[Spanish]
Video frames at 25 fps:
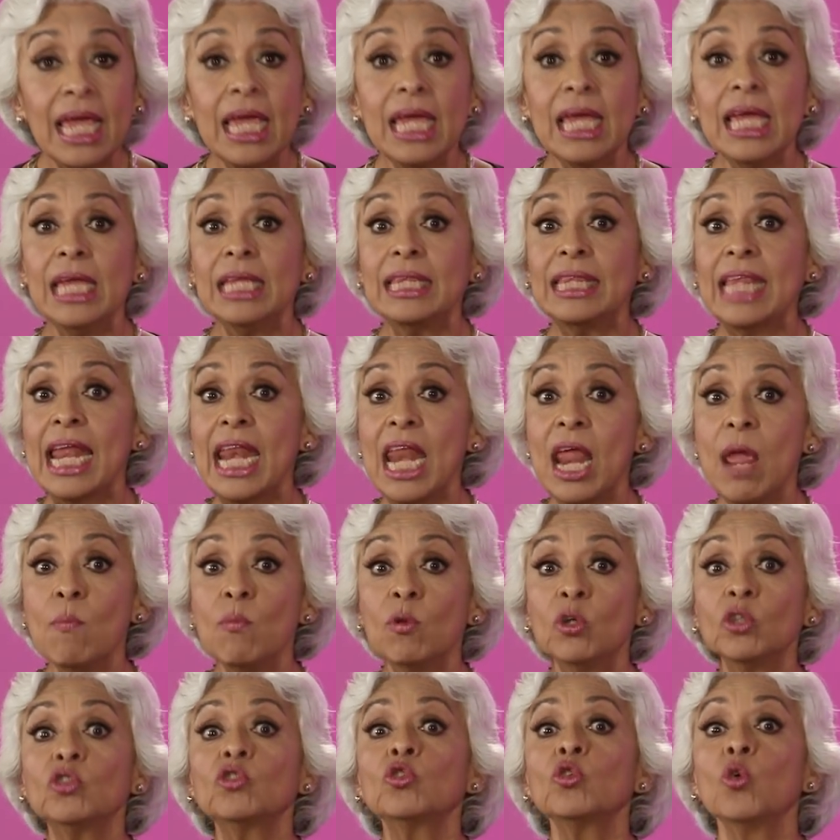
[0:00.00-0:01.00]
y
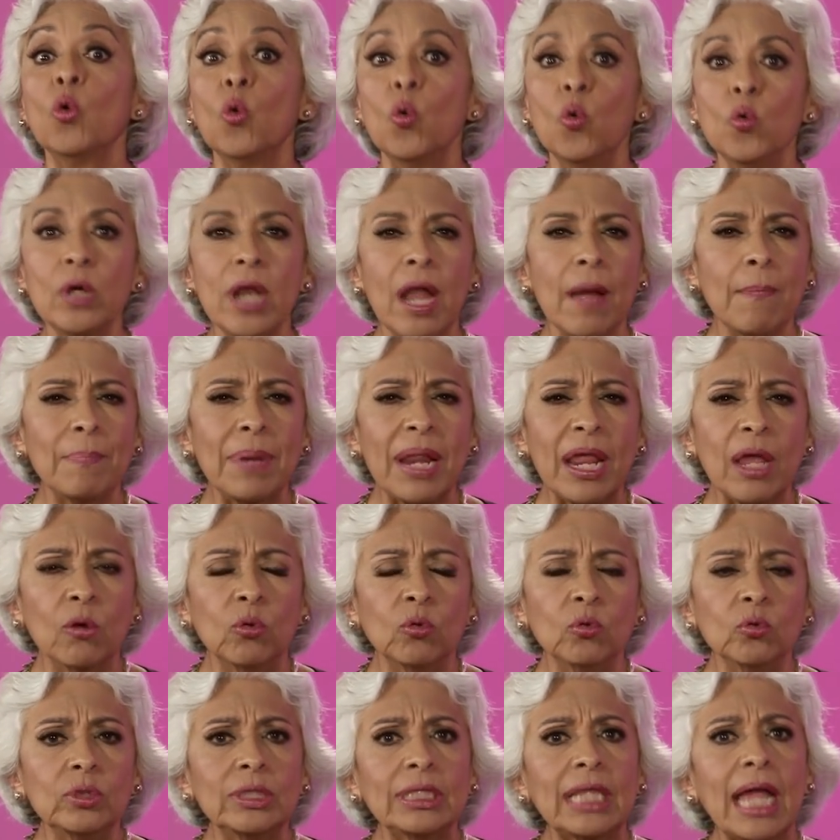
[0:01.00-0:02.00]
tenemos una
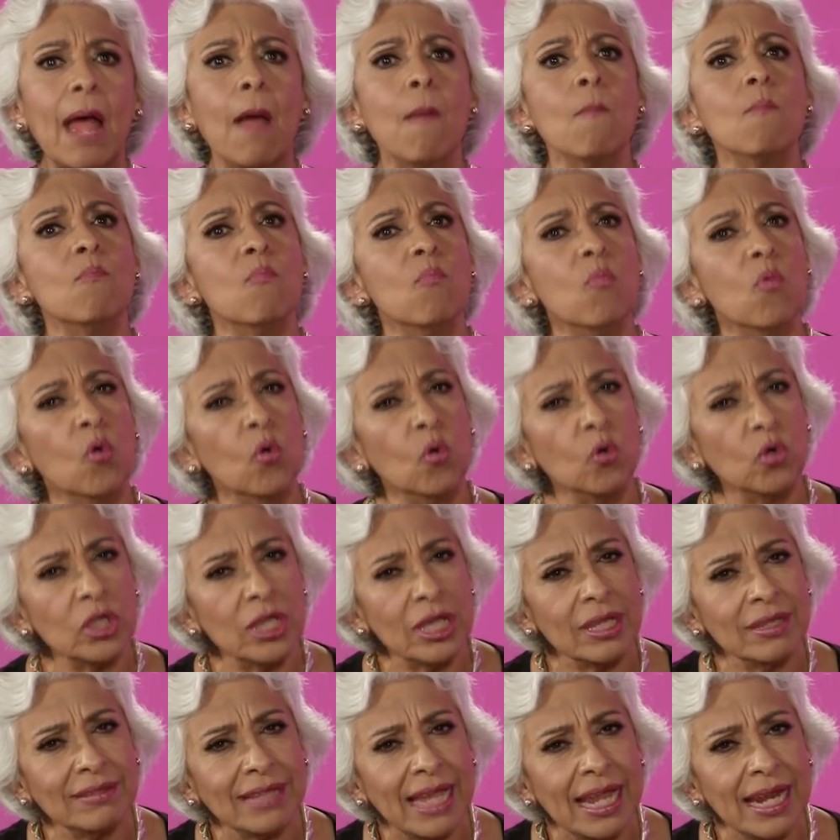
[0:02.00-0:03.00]
pregunta muy
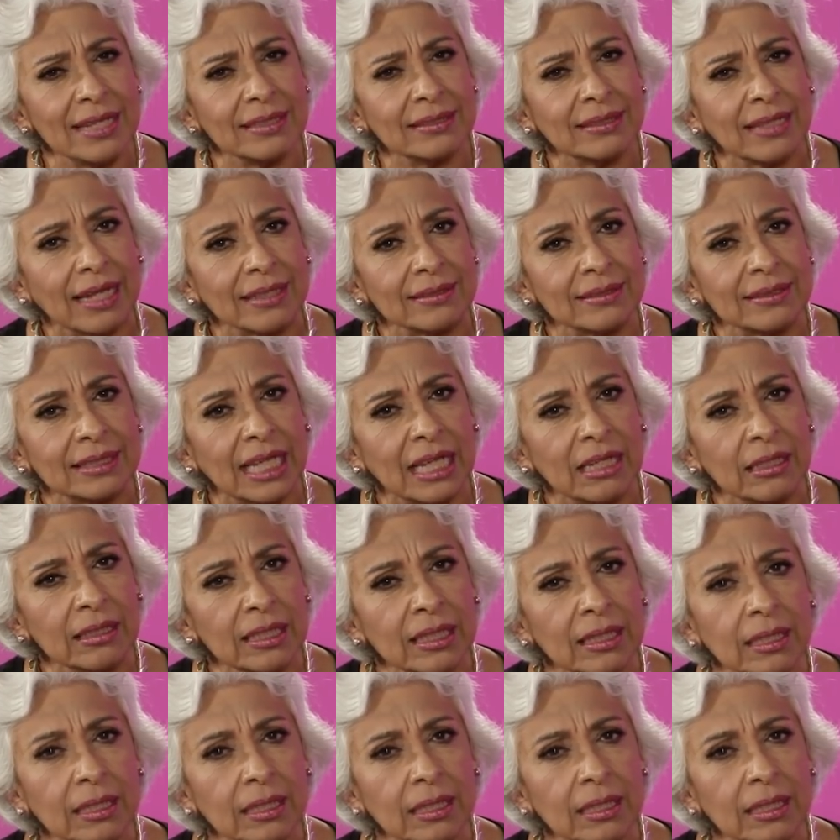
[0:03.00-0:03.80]
interesante.